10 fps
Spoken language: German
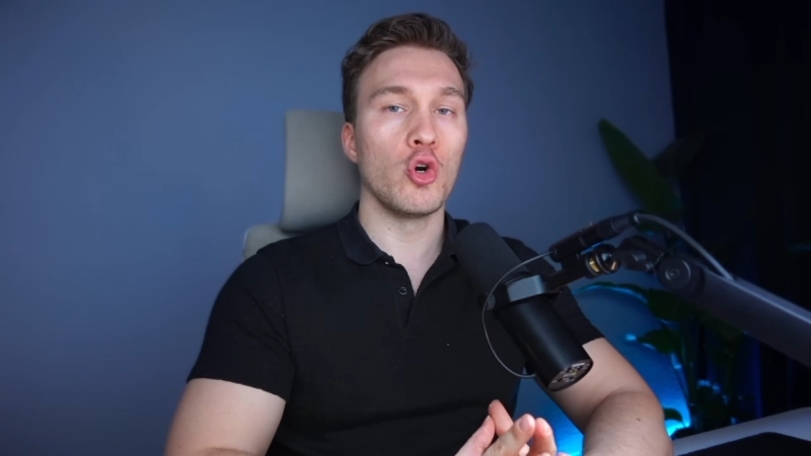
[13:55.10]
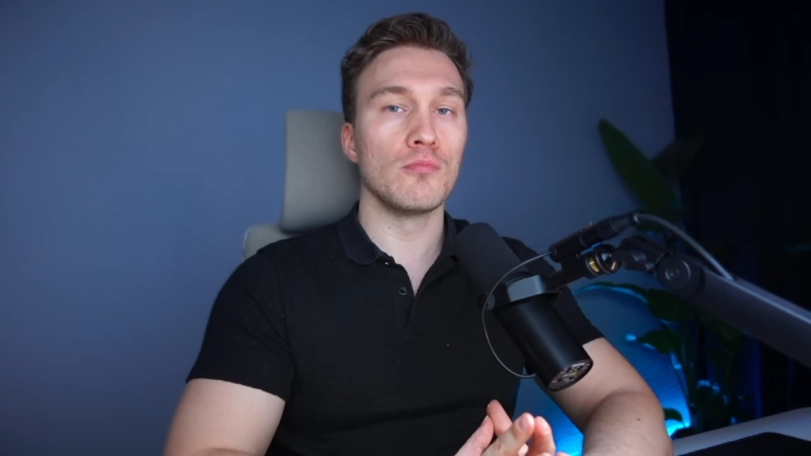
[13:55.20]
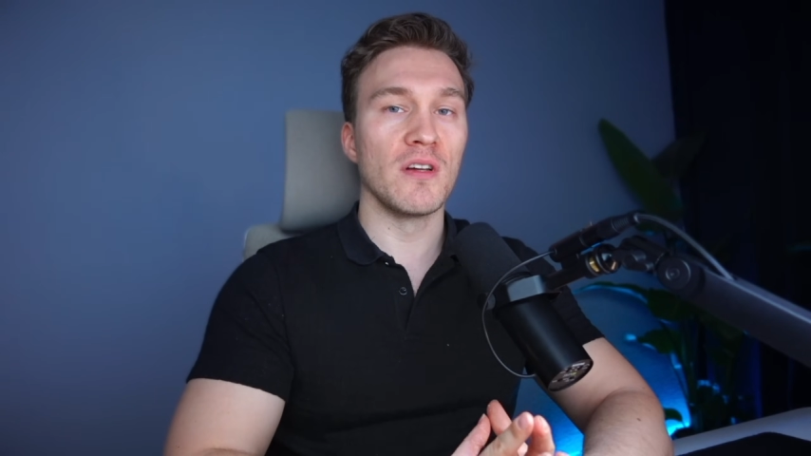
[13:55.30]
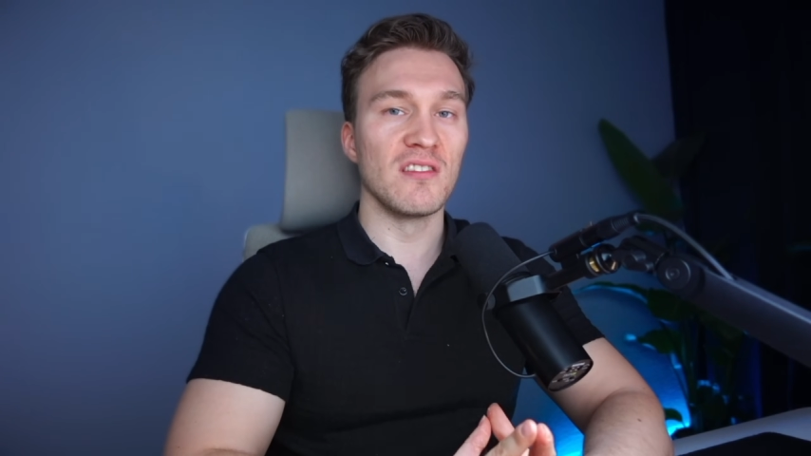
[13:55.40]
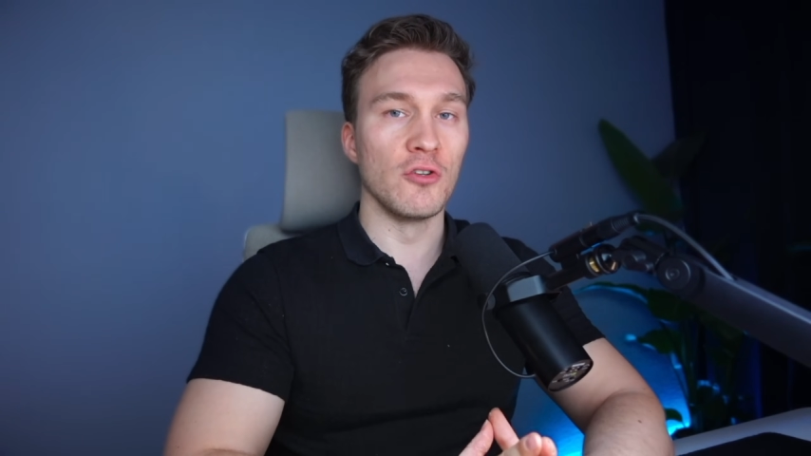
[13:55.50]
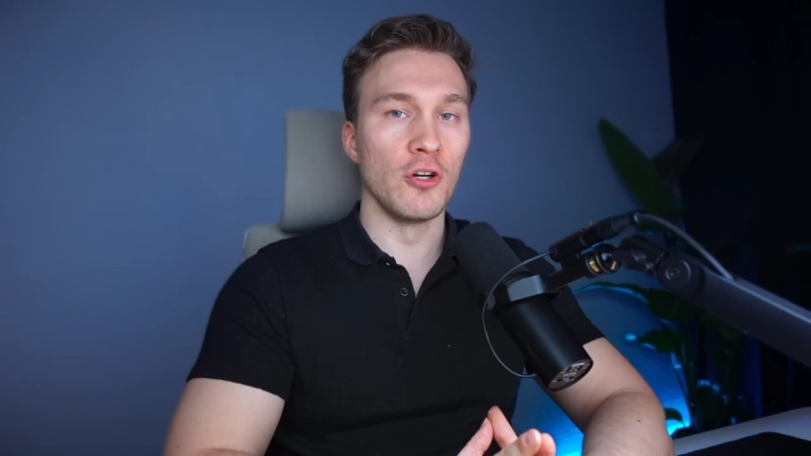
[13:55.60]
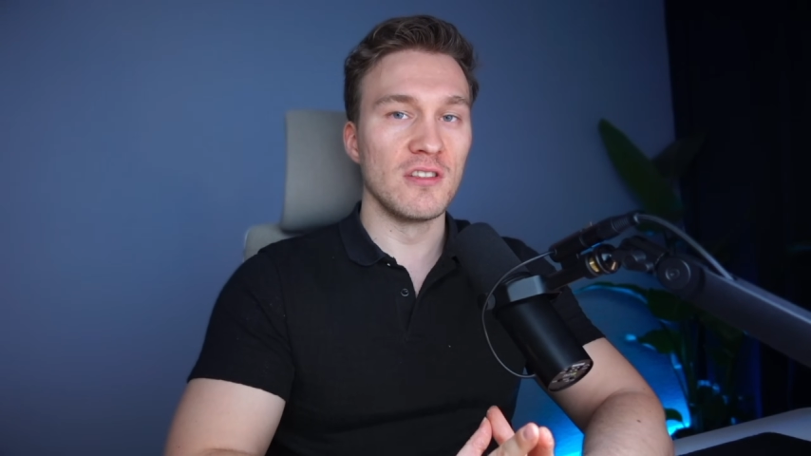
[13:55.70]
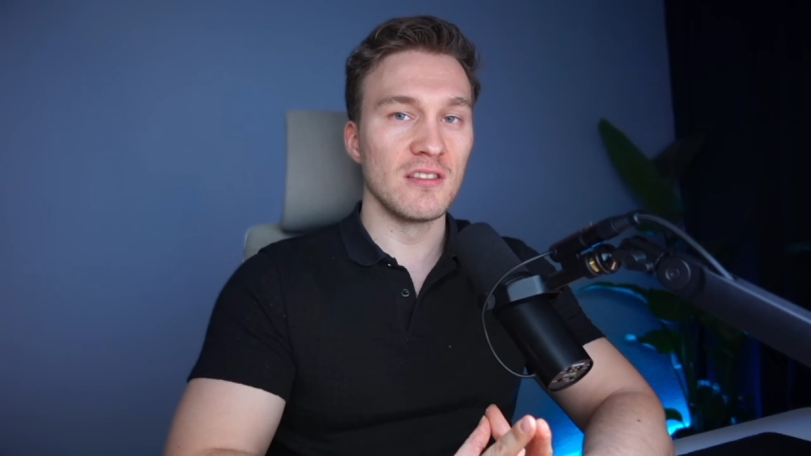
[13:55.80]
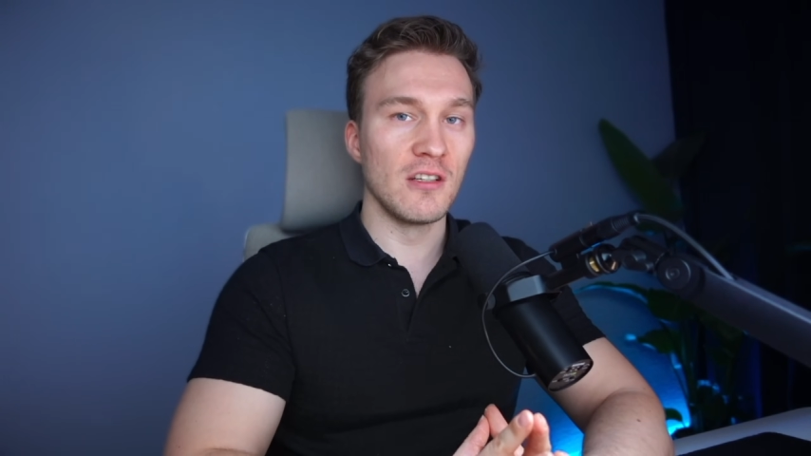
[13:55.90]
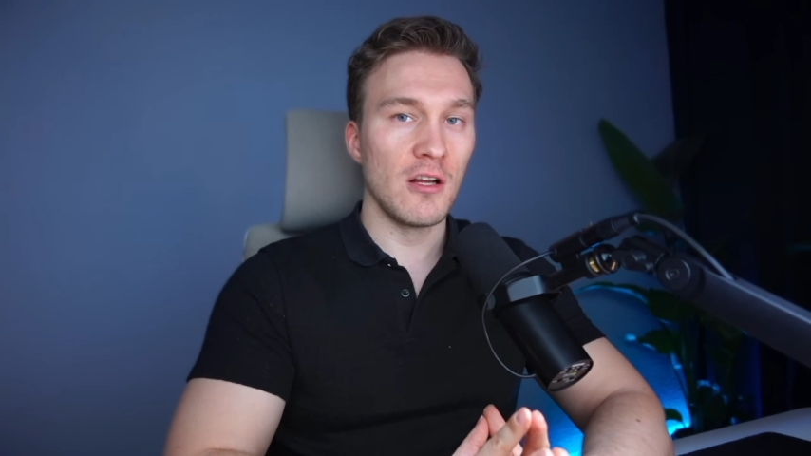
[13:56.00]
und man
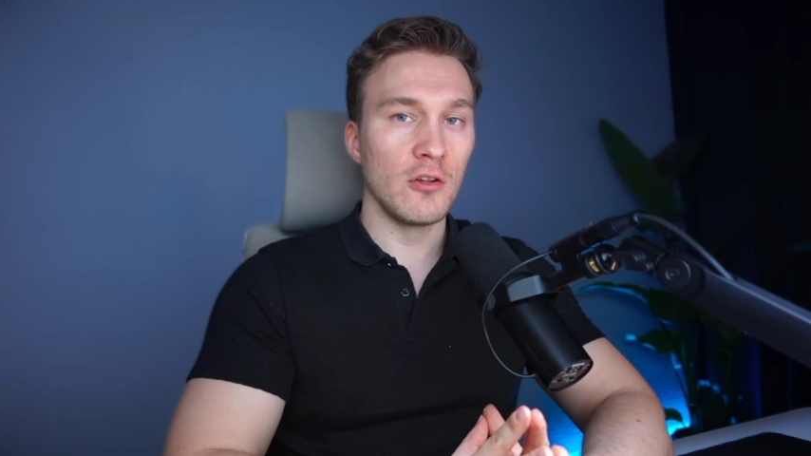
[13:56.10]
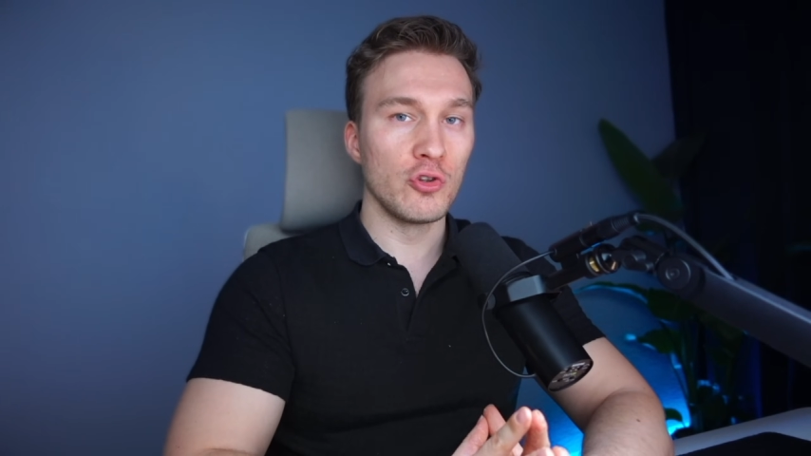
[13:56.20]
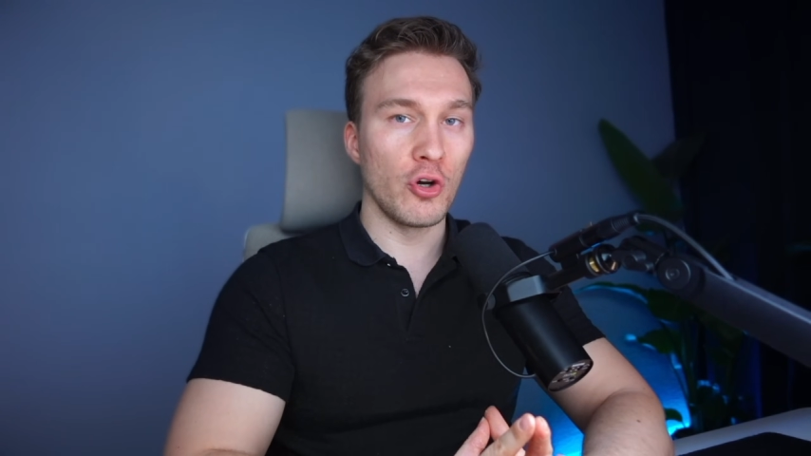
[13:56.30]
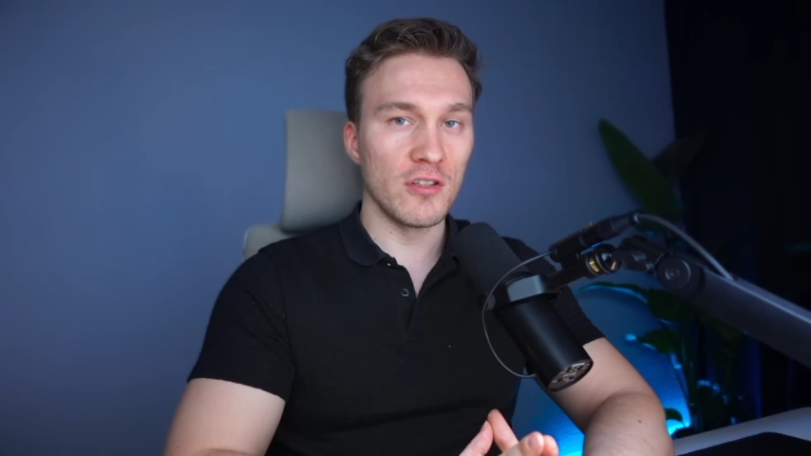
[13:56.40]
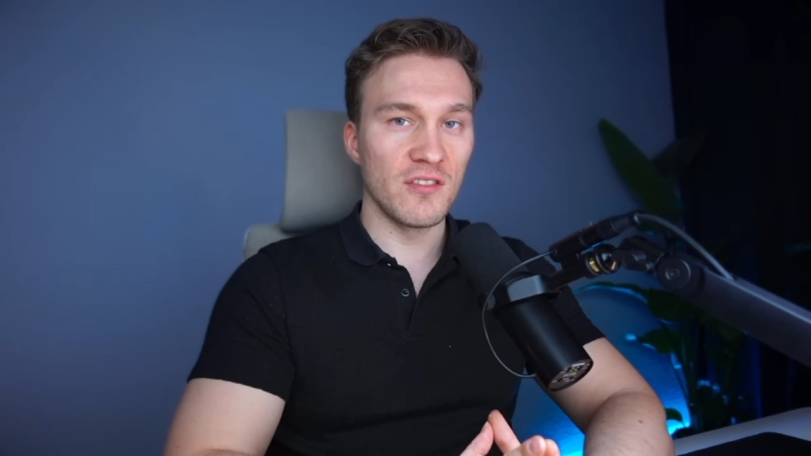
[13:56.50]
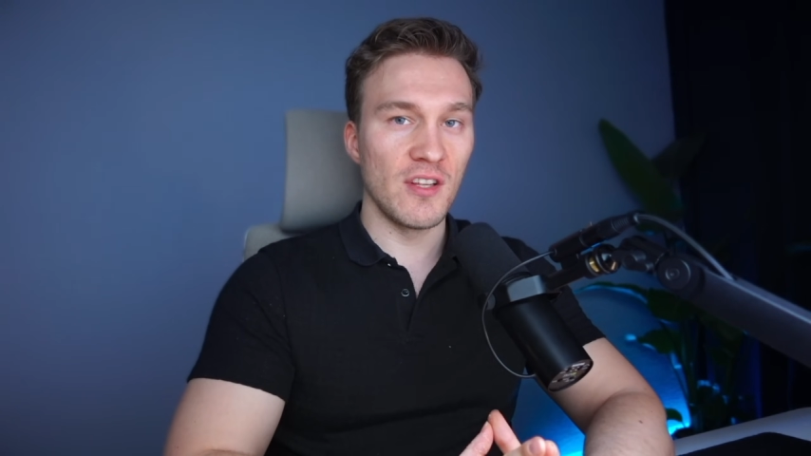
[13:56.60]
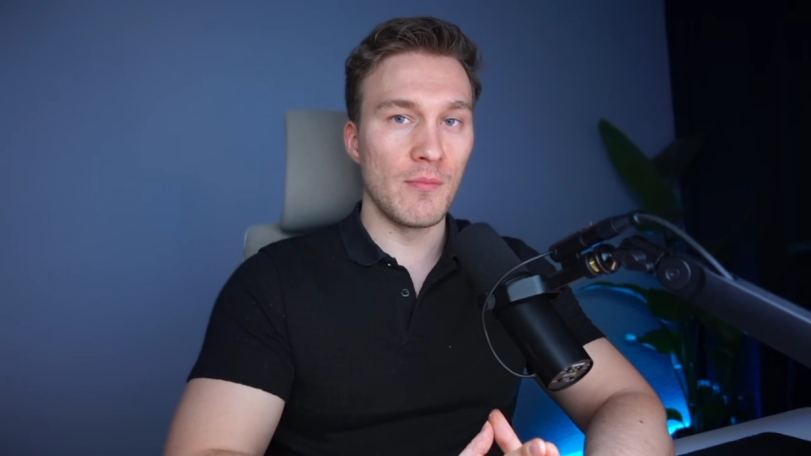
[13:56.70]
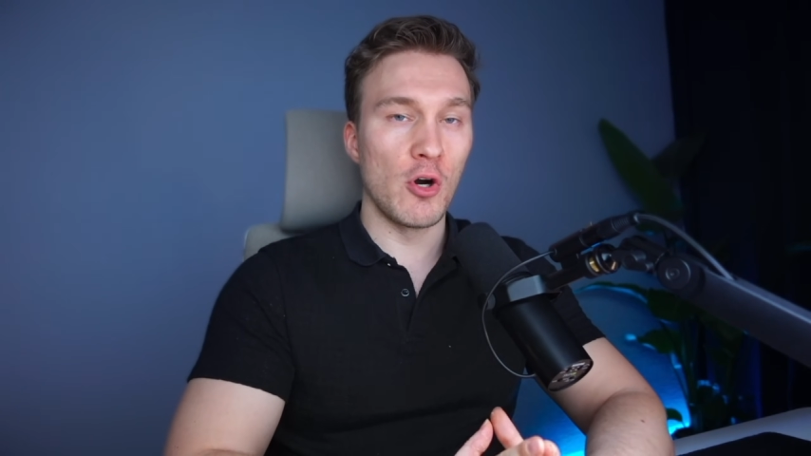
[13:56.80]
sollte trotzdem,